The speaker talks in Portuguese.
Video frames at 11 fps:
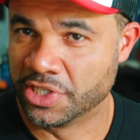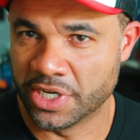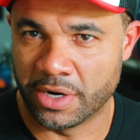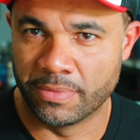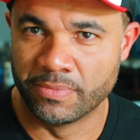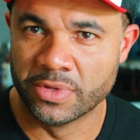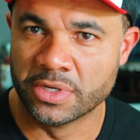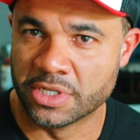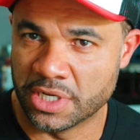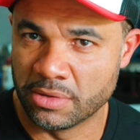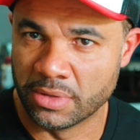tchau.
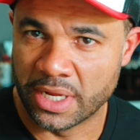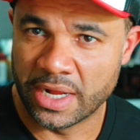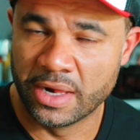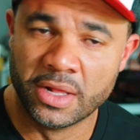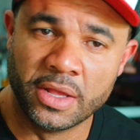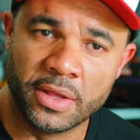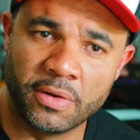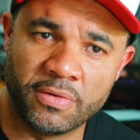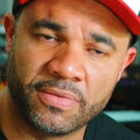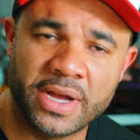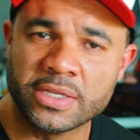Chego lá,
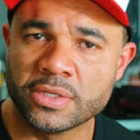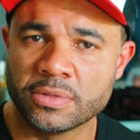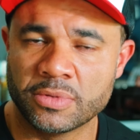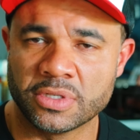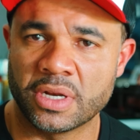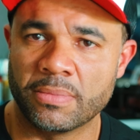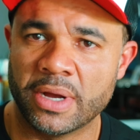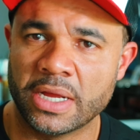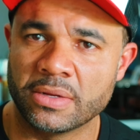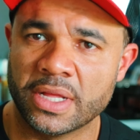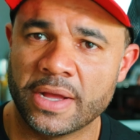eu faço os meus
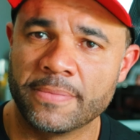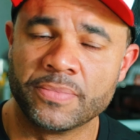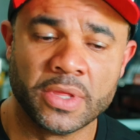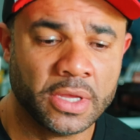trabalhos lá